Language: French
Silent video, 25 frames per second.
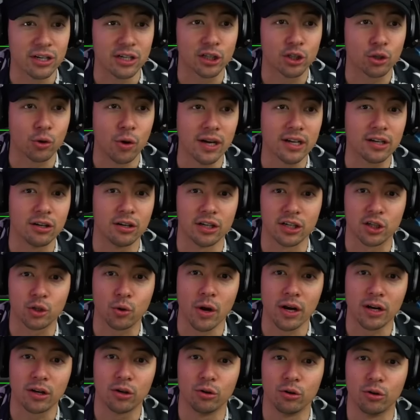dans les... Je crois que, je
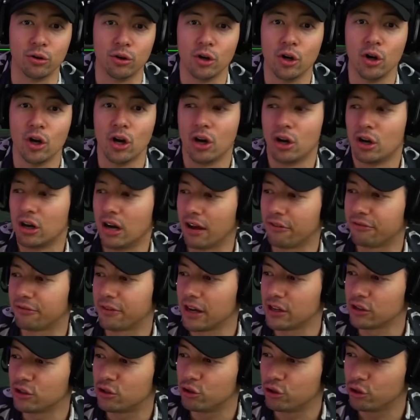crois que le... la
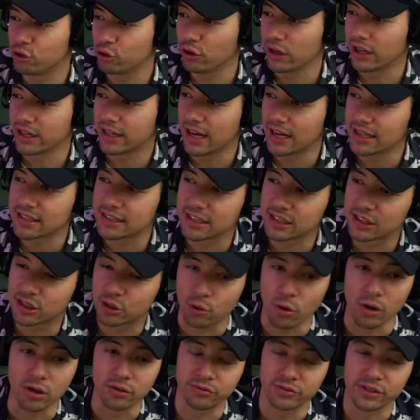phrase du jour, les gars, c'est que je
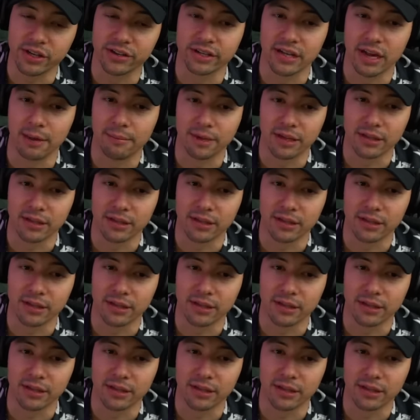crois que vous avez de la